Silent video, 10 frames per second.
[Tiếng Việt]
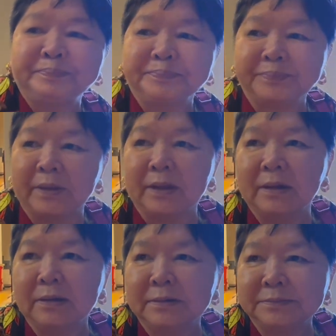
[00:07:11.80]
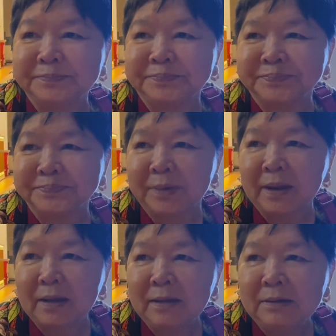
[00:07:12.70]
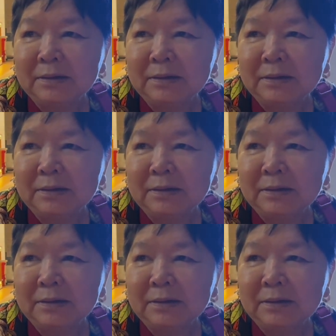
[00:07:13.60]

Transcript: bắp ơi bắp